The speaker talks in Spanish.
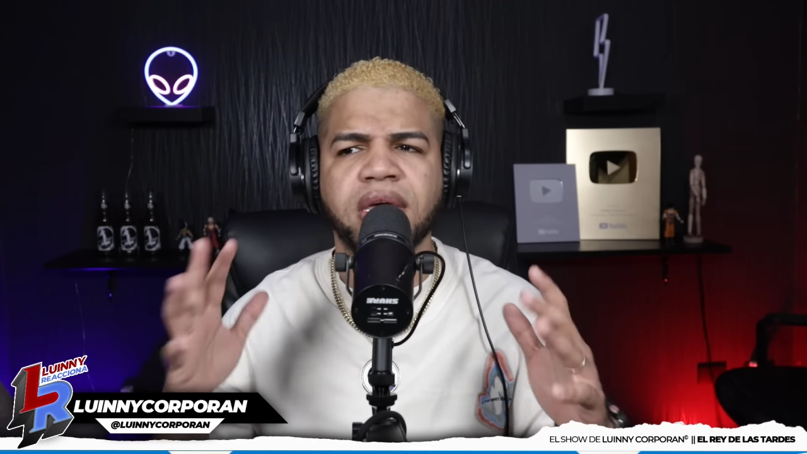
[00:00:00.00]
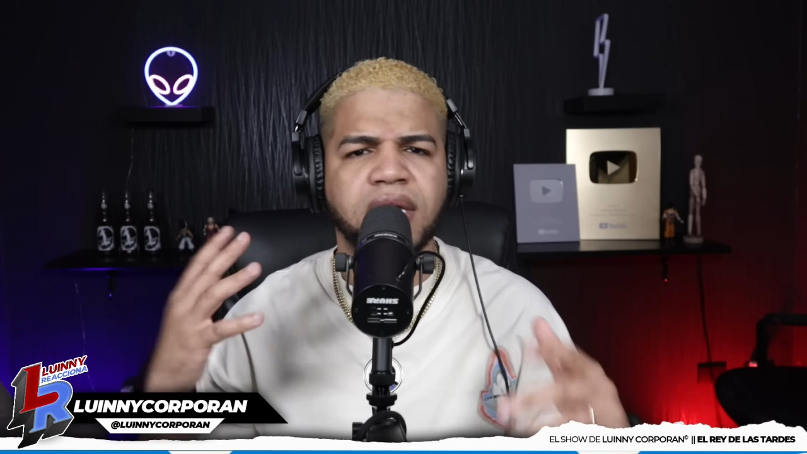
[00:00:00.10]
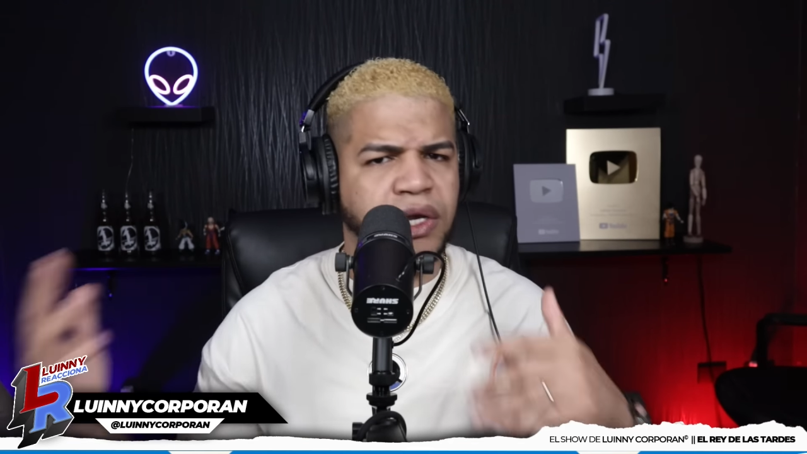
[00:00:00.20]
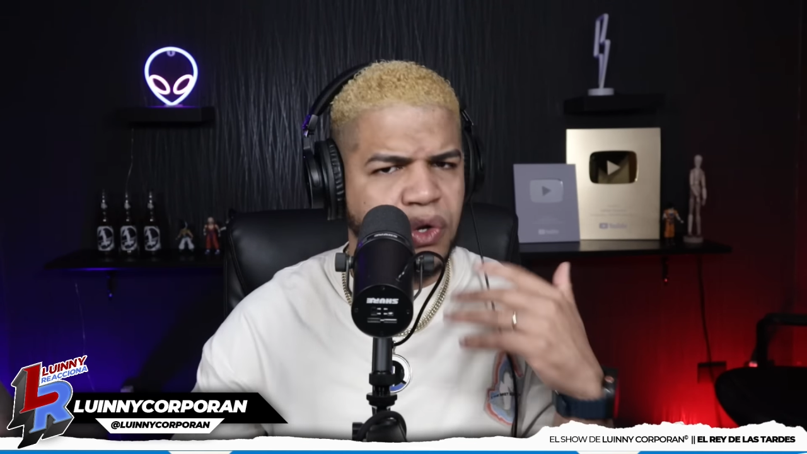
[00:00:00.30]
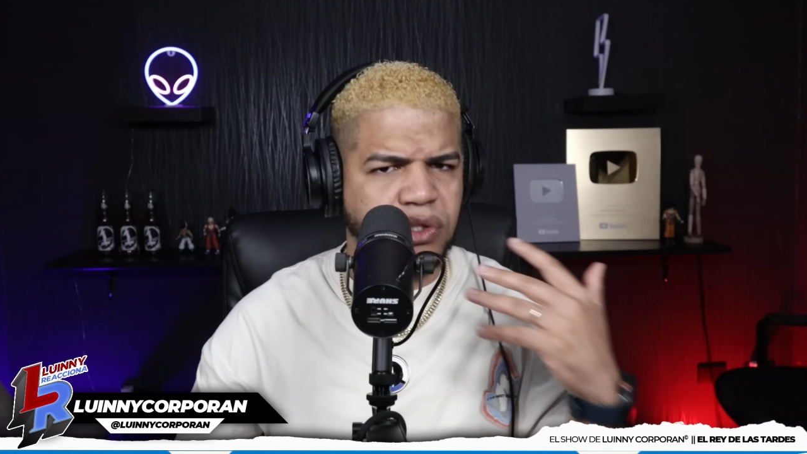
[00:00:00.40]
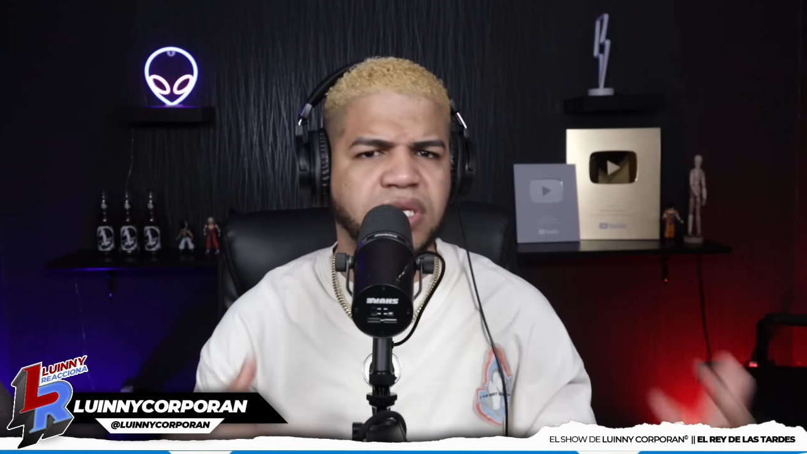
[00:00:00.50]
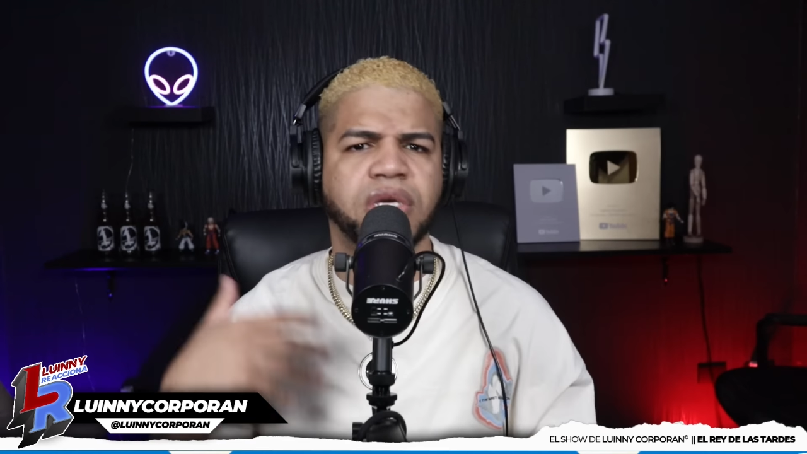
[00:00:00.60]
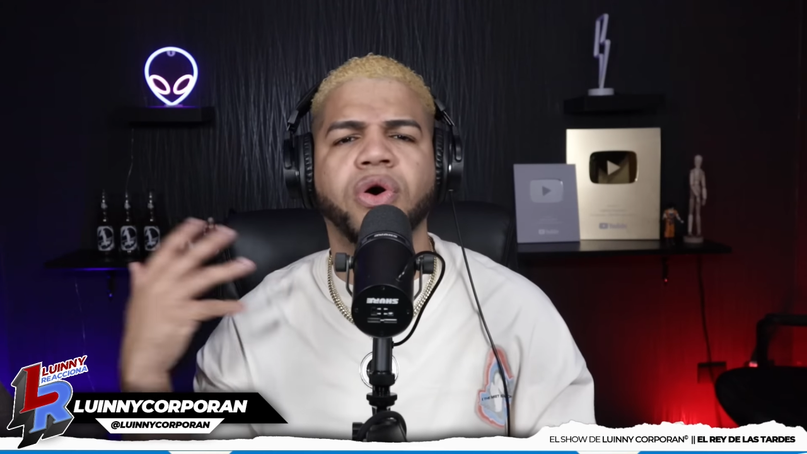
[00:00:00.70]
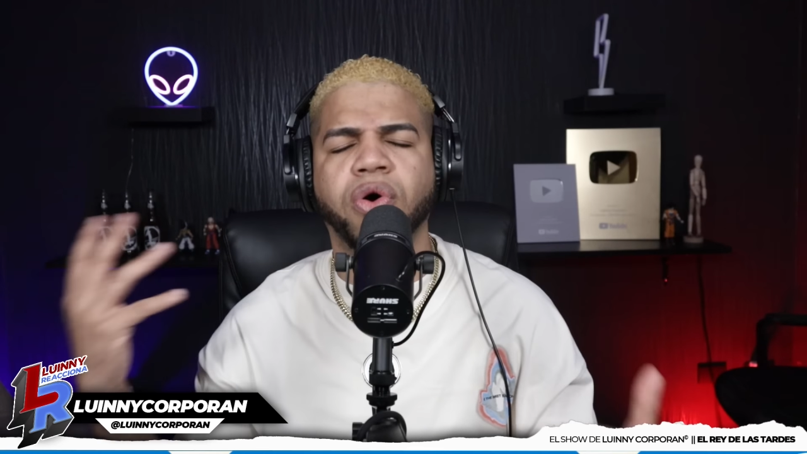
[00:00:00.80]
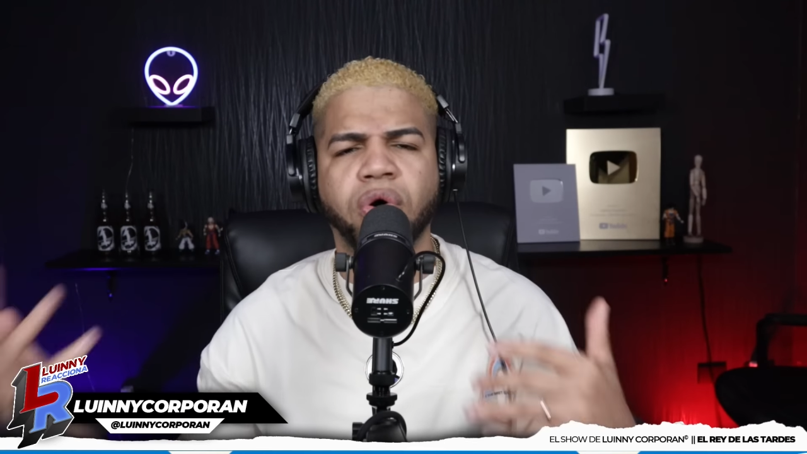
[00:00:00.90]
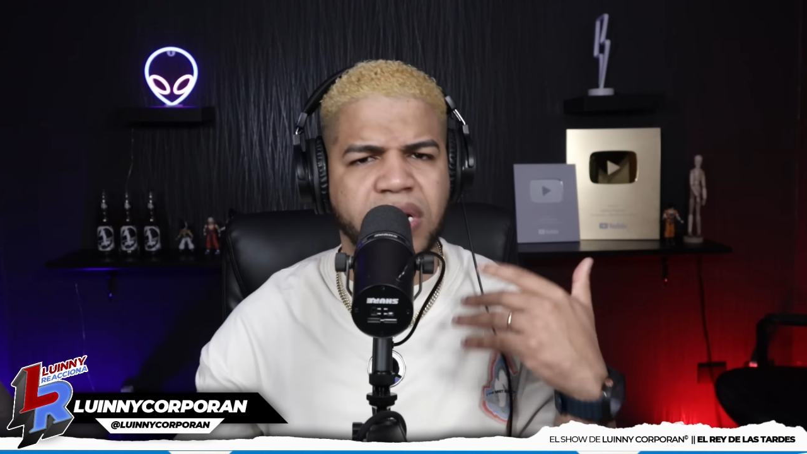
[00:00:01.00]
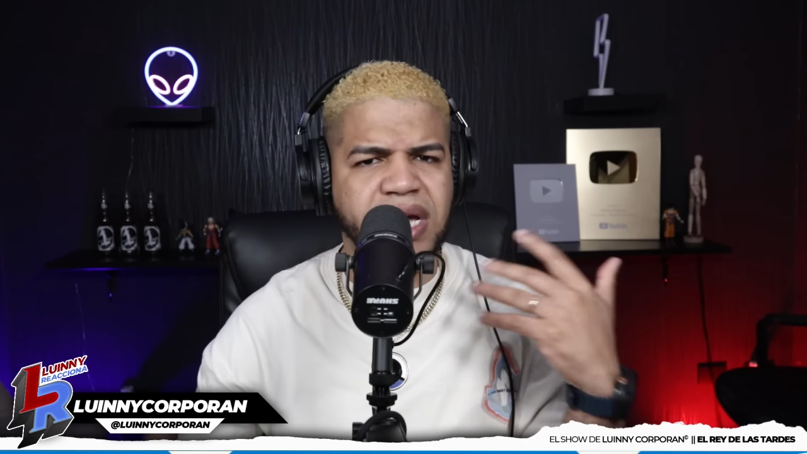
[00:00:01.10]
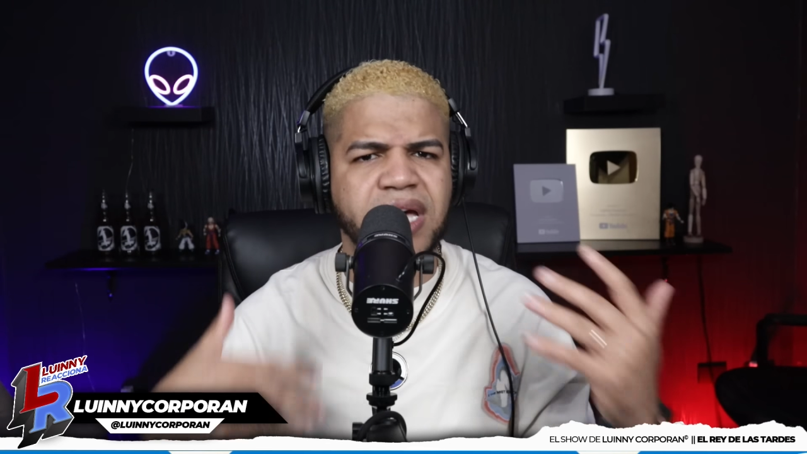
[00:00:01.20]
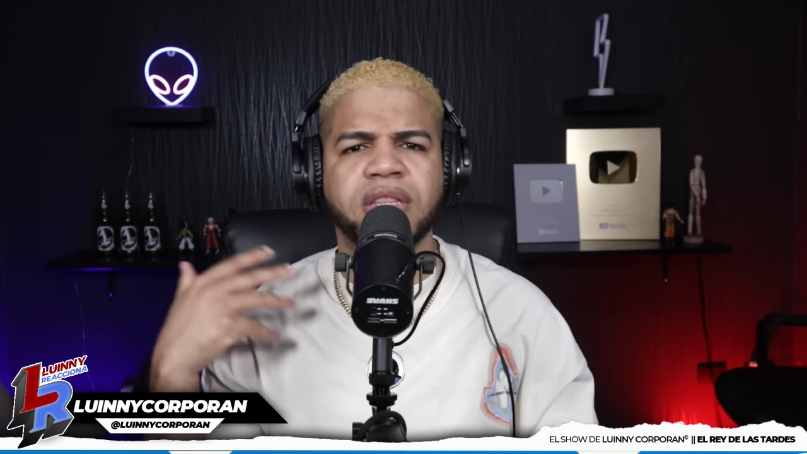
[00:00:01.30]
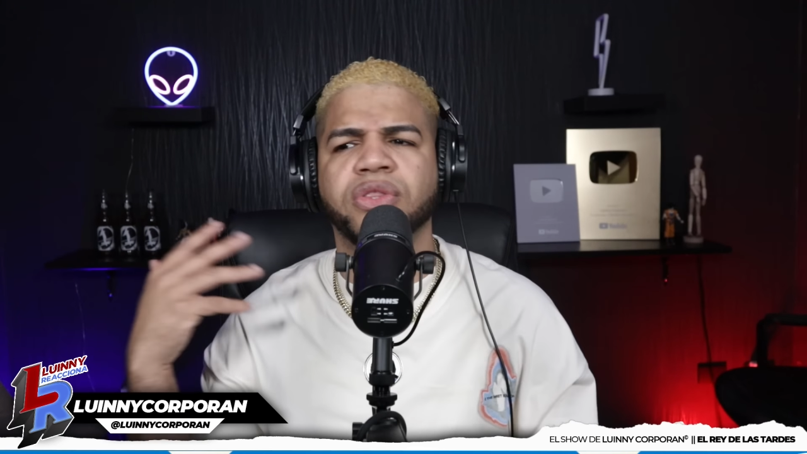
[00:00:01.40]
y no siguió
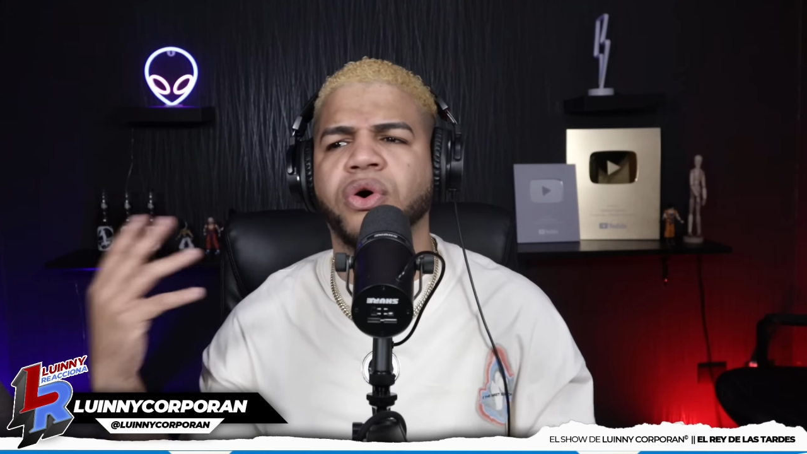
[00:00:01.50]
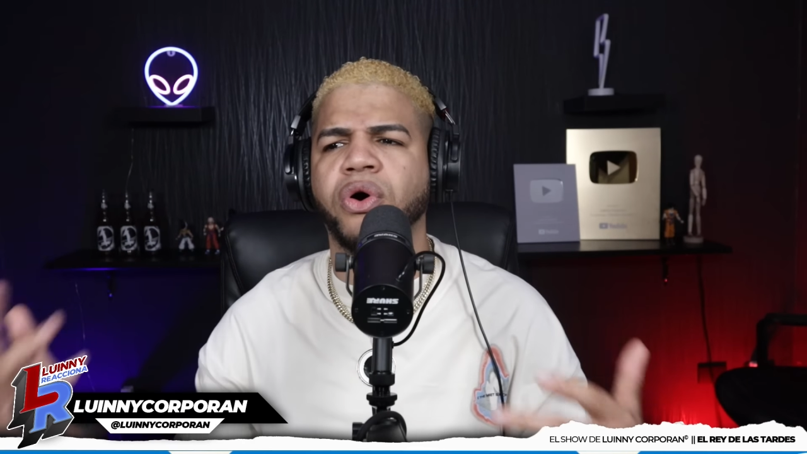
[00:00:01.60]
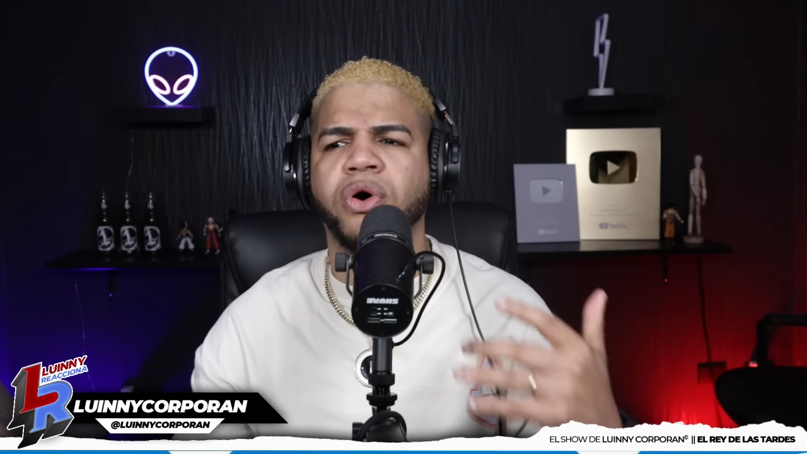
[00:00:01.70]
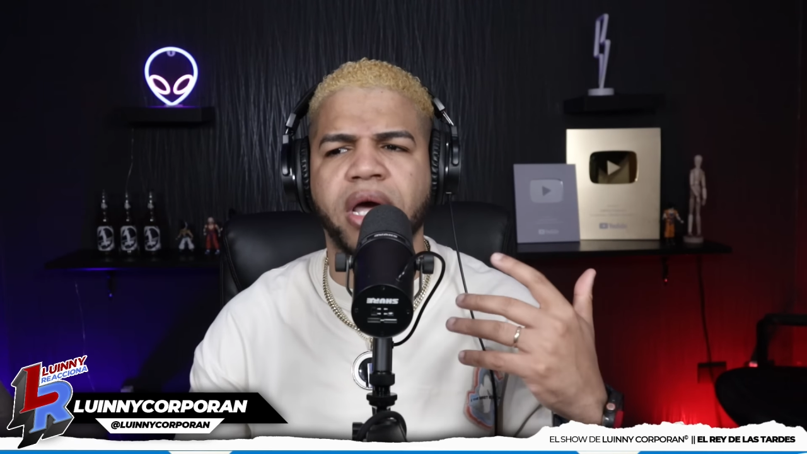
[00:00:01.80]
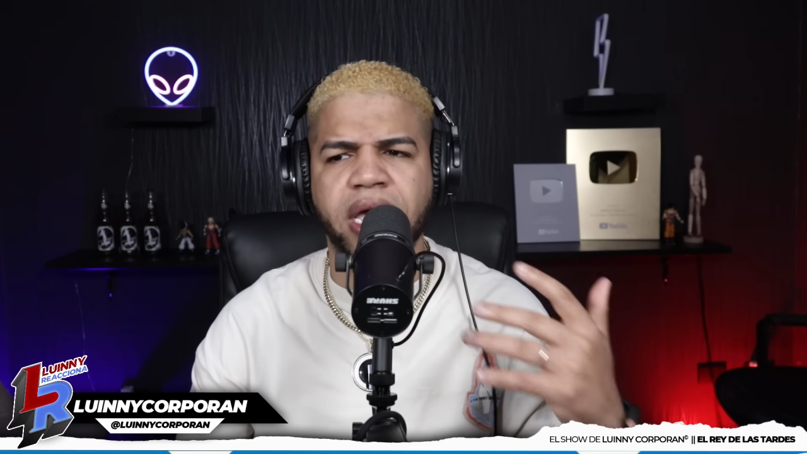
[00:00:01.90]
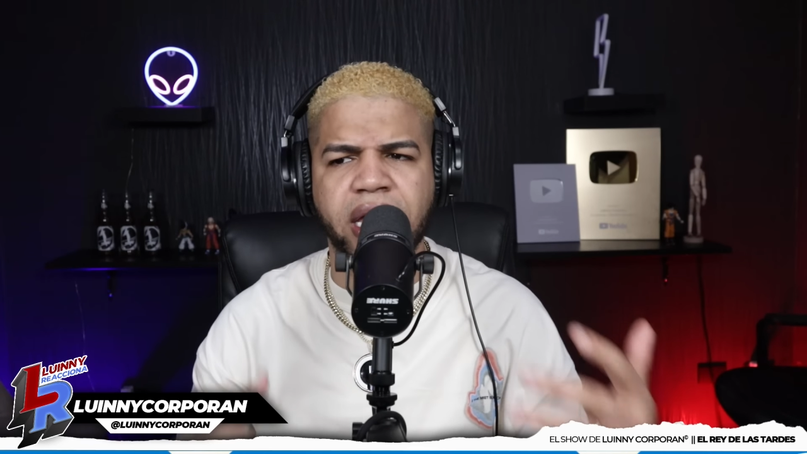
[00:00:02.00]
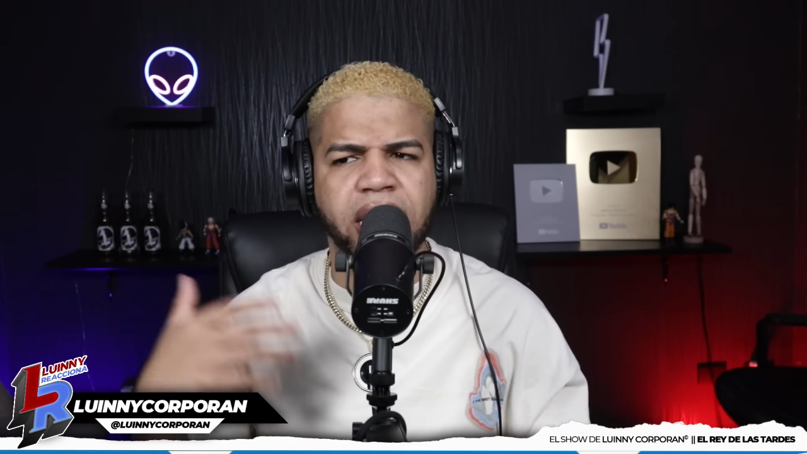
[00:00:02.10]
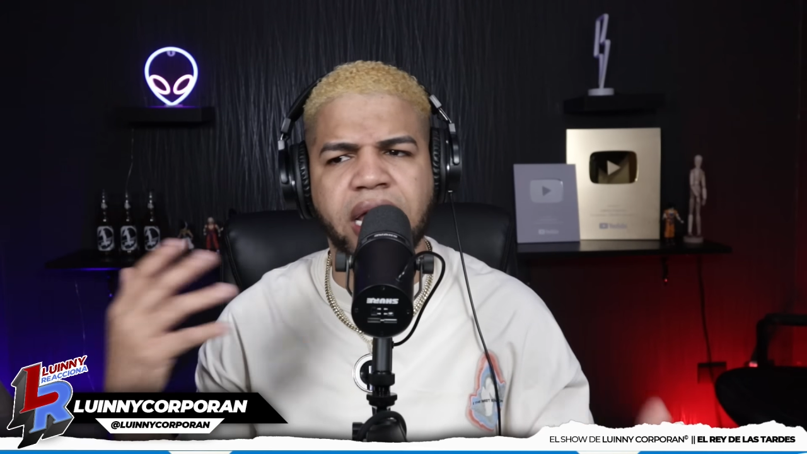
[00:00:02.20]
corriendo eh, eh,